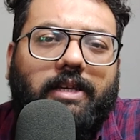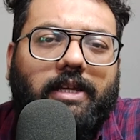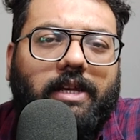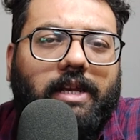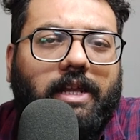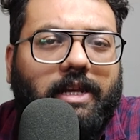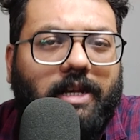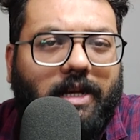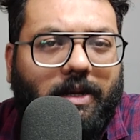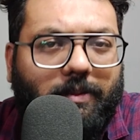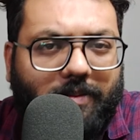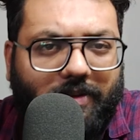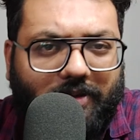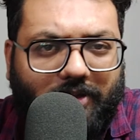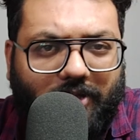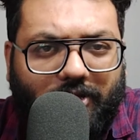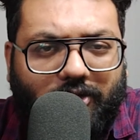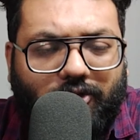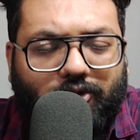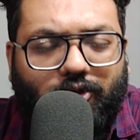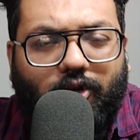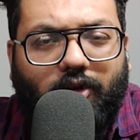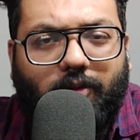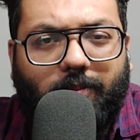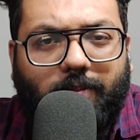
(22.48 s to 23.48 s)
सही लेकिन
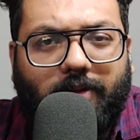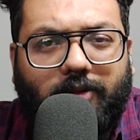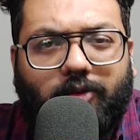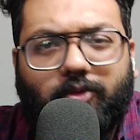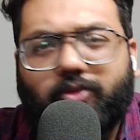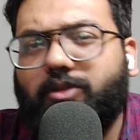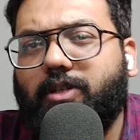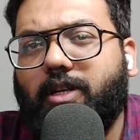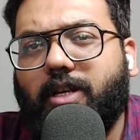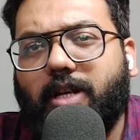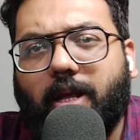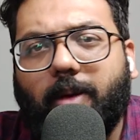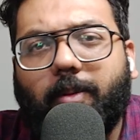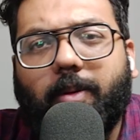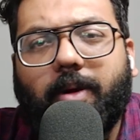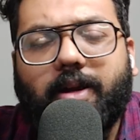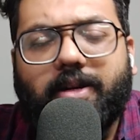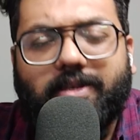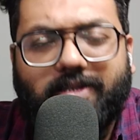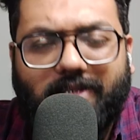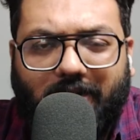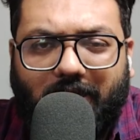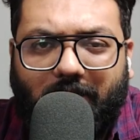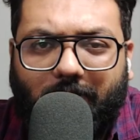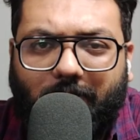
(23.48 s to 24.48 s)
अप्रत्यक्ष तौर पर तो उसका नाम
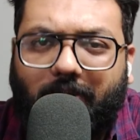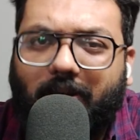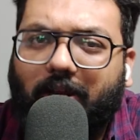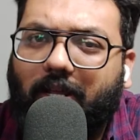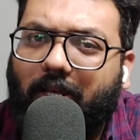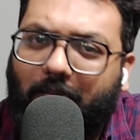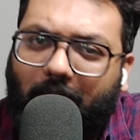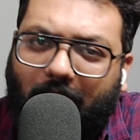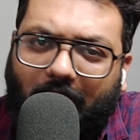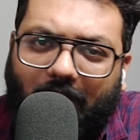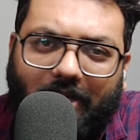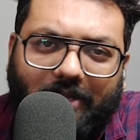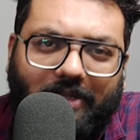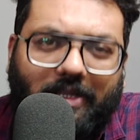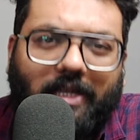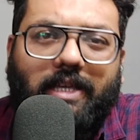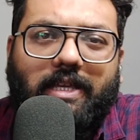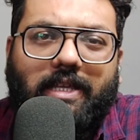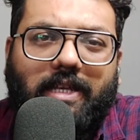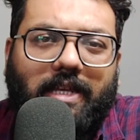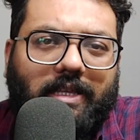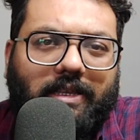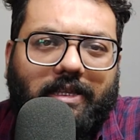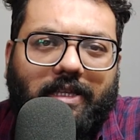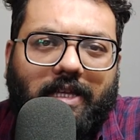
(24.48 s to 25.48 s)
हर जगह पर लगभग आता
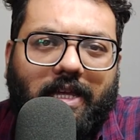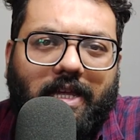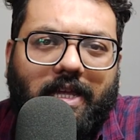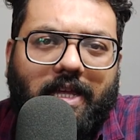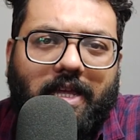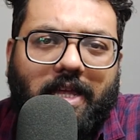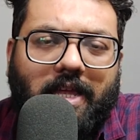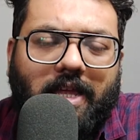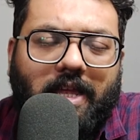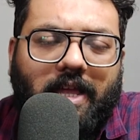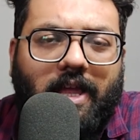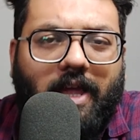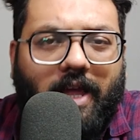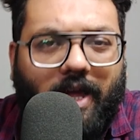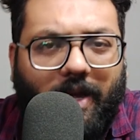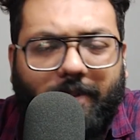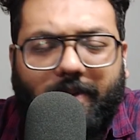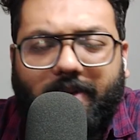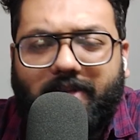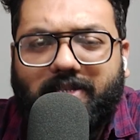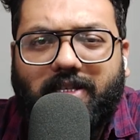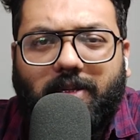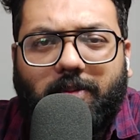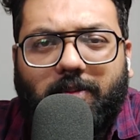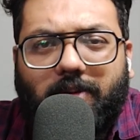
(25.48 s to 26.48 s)
ही रहता है अब
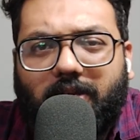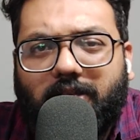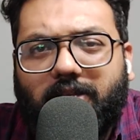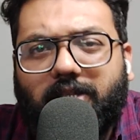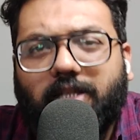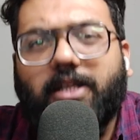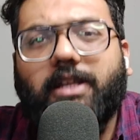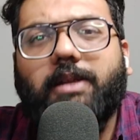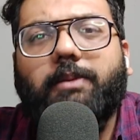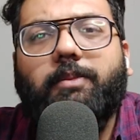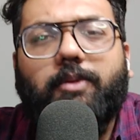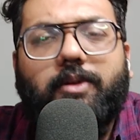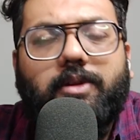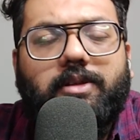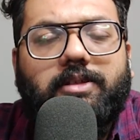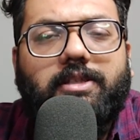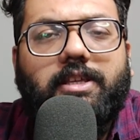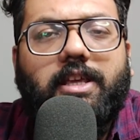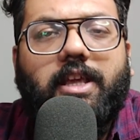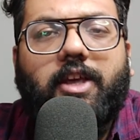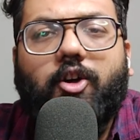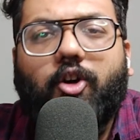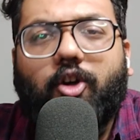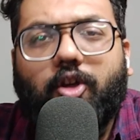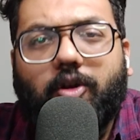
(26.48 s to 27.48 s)
ऐसे में ही दिल्ली पुलिस
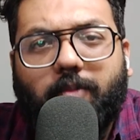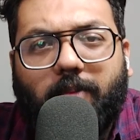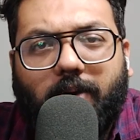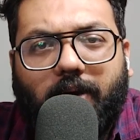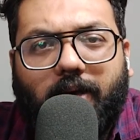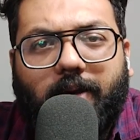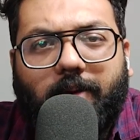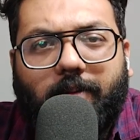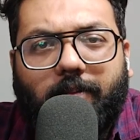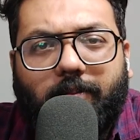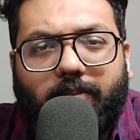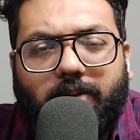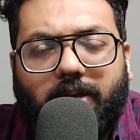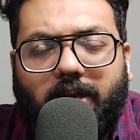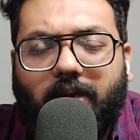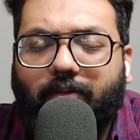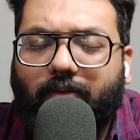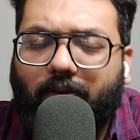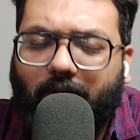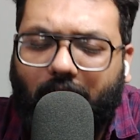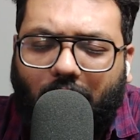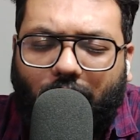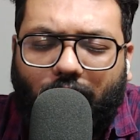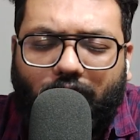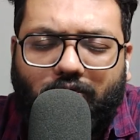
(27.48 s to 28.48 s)
ने एक और बार
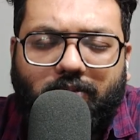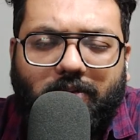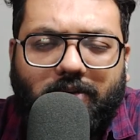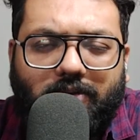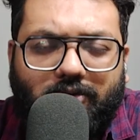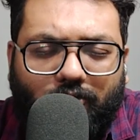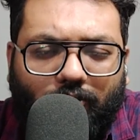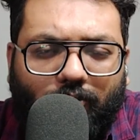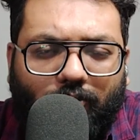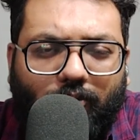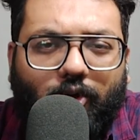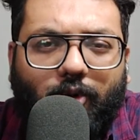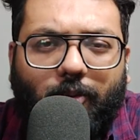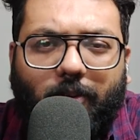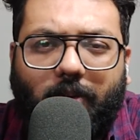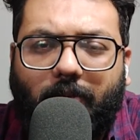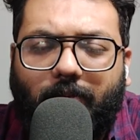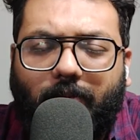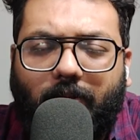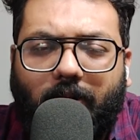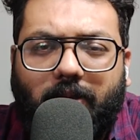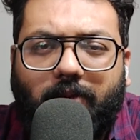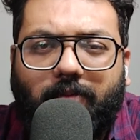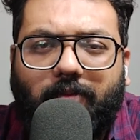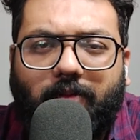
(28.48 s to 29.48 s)
पीएफआई के कुछ मंसूबों के ऊपर
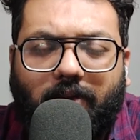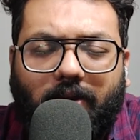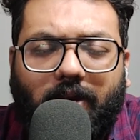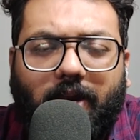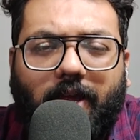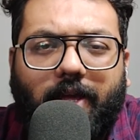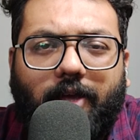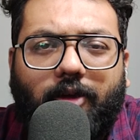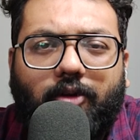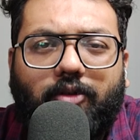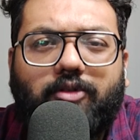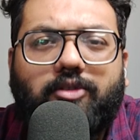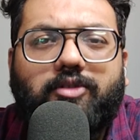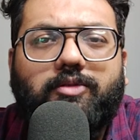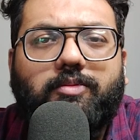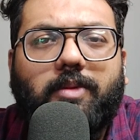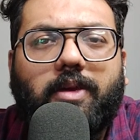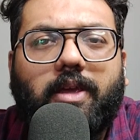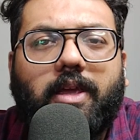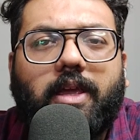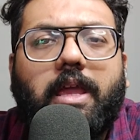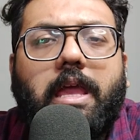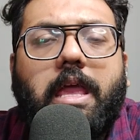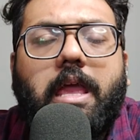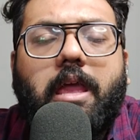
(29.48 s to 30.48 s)
पानी फेरा है और
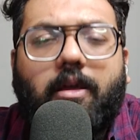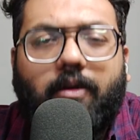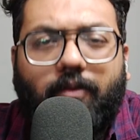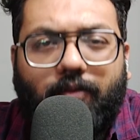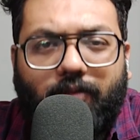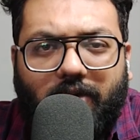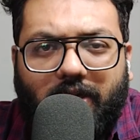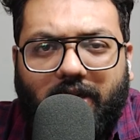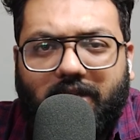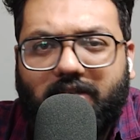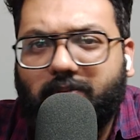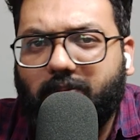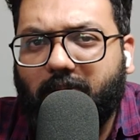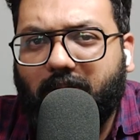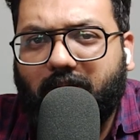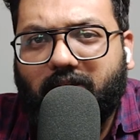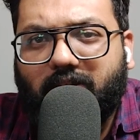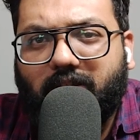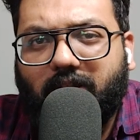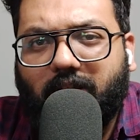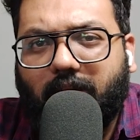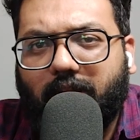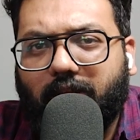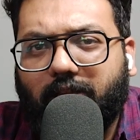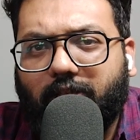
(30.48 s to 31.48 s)
उसमें वीएचपी की
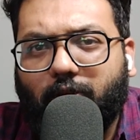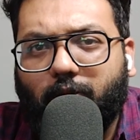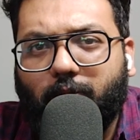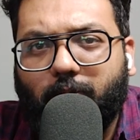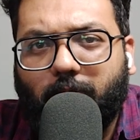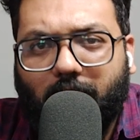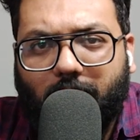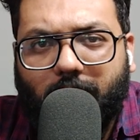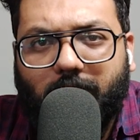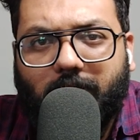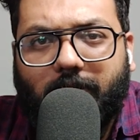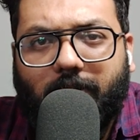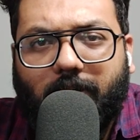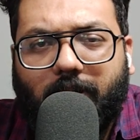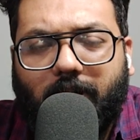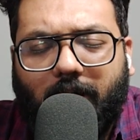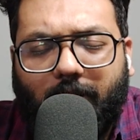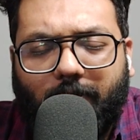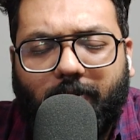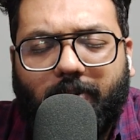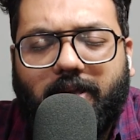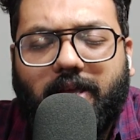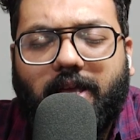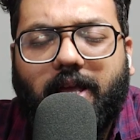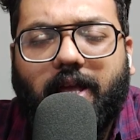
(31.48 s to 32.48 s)
शिकायत के ऊपर भी
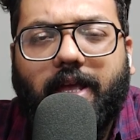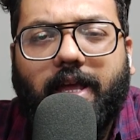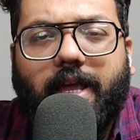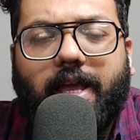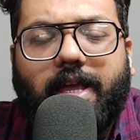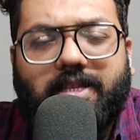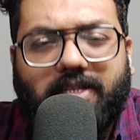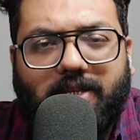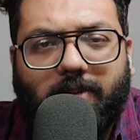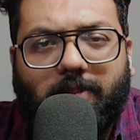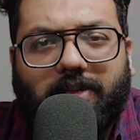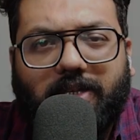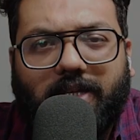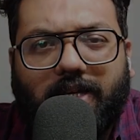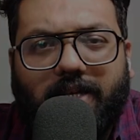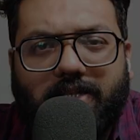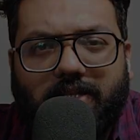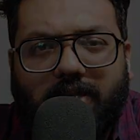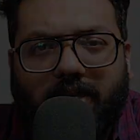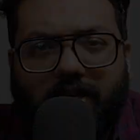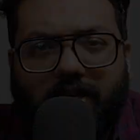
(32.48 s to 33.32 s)
काम किया गया है ऐसा बताया जा